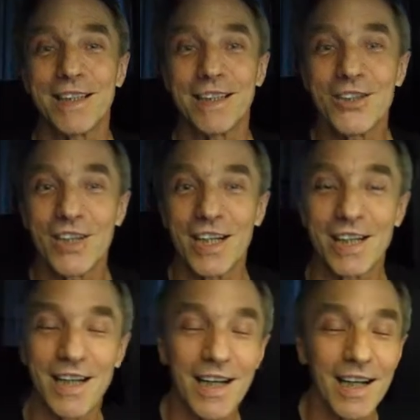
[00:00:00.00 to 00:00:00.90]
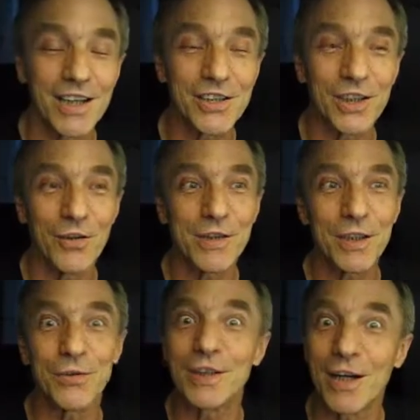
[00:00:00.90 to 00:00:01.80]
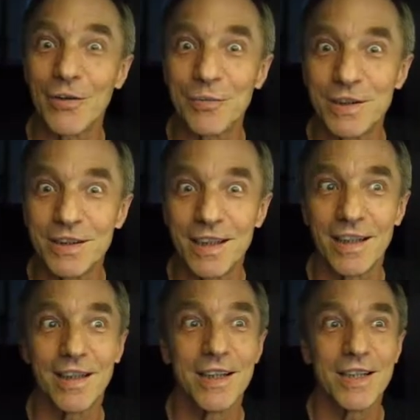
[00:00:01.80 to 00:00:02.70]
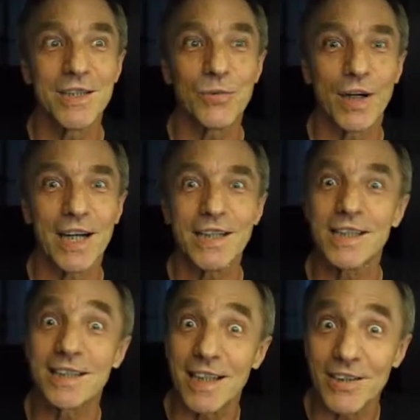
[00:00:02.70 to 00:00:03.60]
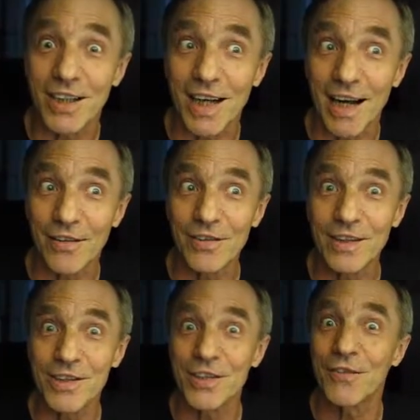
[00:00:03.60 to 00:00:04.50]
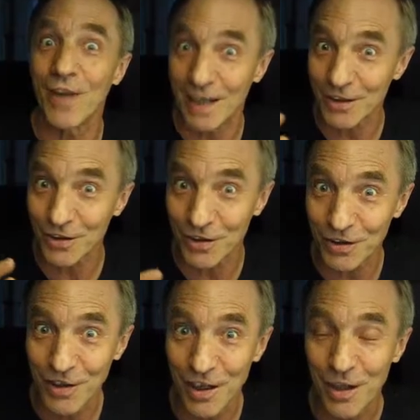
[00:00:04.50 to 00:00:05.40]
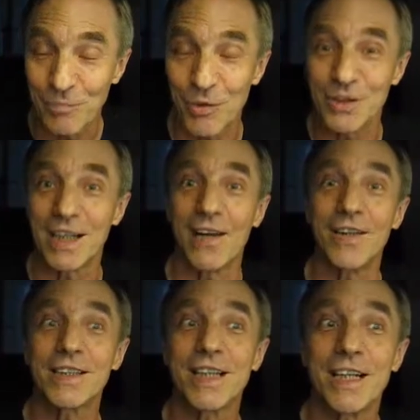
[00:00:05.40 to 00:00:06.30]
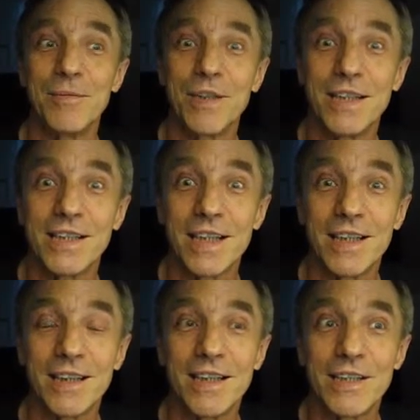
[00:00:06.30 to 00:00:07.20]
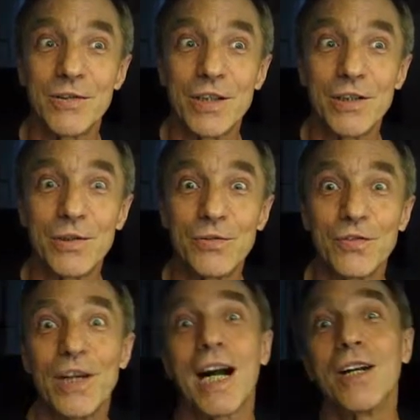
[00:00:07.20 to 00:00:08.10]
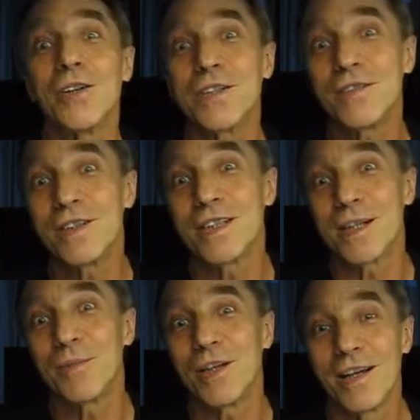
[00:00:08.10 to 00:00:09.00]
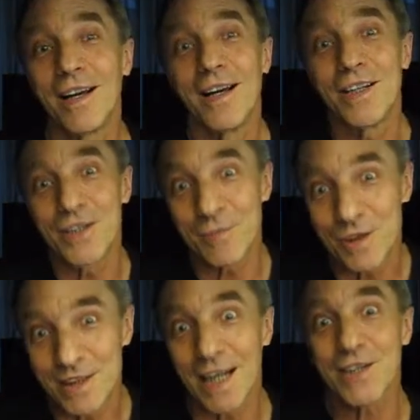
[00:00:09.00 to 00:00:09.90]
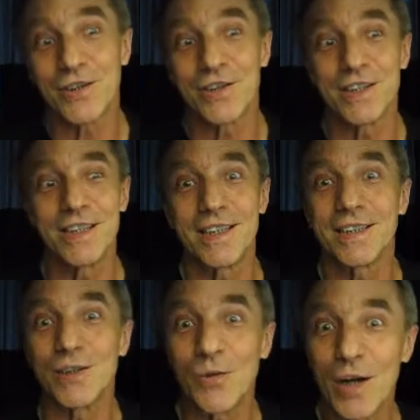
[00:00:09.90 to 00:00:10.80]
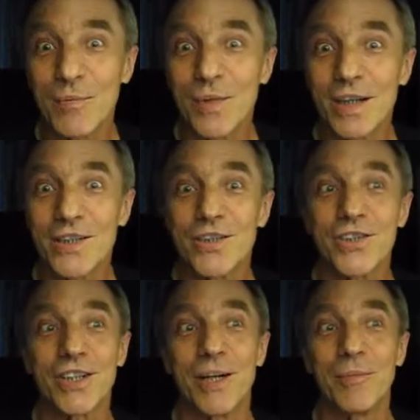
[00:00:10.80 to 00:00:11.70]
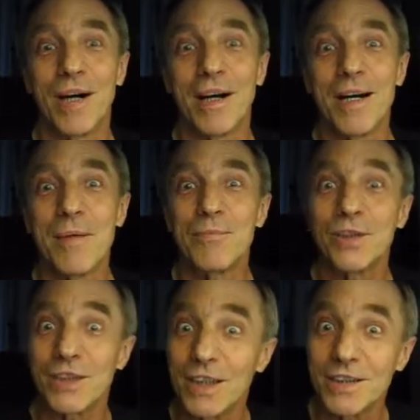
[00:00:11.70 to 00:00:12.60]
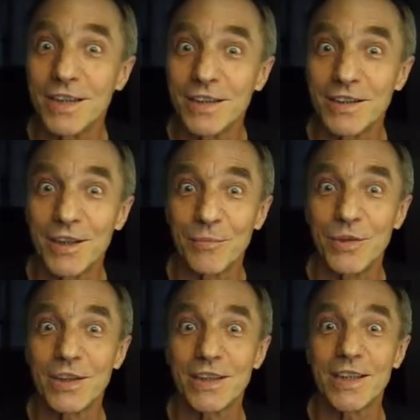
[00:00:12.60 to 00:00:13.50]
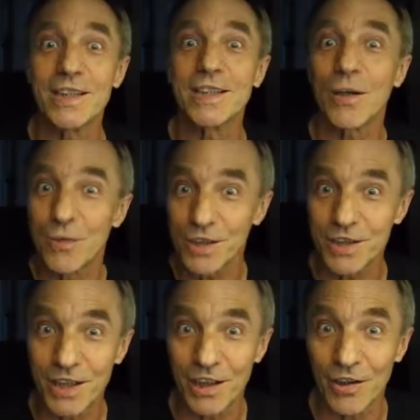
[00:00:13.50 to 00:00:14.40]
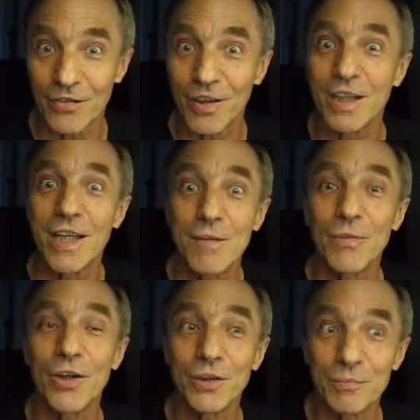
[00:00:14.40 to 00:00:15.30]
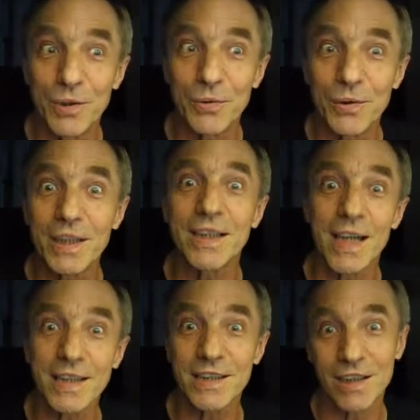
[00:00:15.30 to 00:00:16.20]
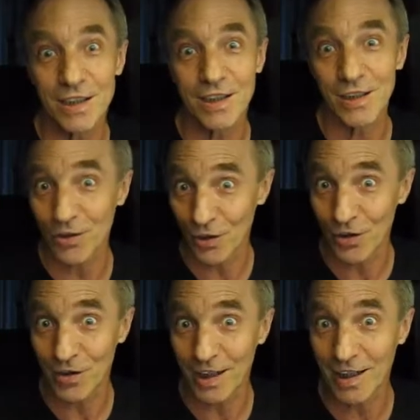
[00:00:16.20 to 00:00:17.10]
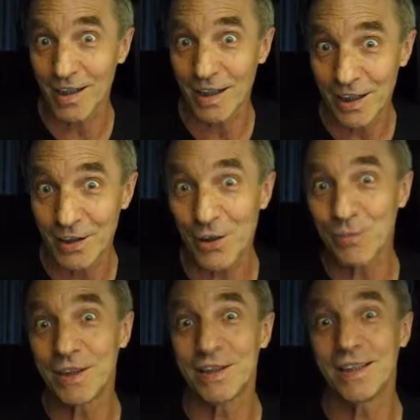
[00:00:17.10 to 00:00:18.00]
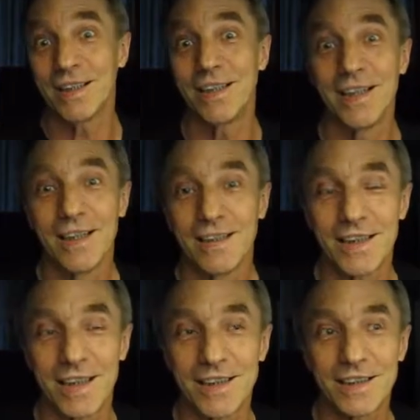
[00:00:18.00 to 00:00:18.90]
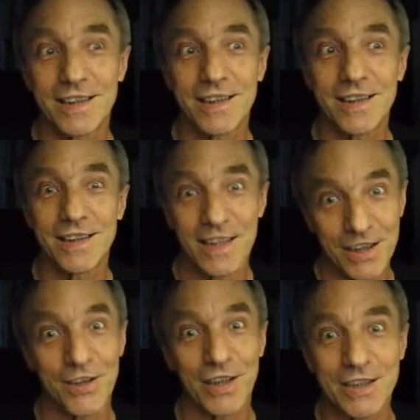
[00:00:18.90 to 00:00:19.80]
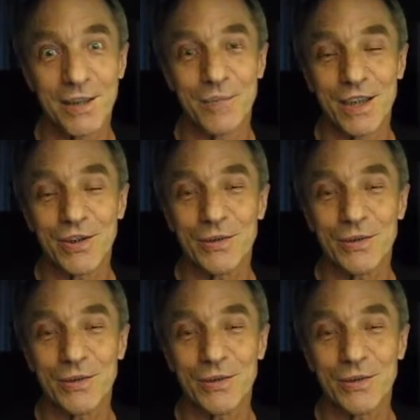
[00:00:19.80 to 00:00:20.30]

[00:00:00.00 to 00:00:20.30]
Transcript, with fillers: tych trzech książek udało mi się słuchaczy zaciekawić, że warto poznawać tajemnice jezuitów, no ale oczywiście, żeby, żeby zacząć je zgłębiać, trzeba przyjrzeć się bliżej założycielowi, kim on był, Ignacy Loyola. I to będzie treść naszego następnego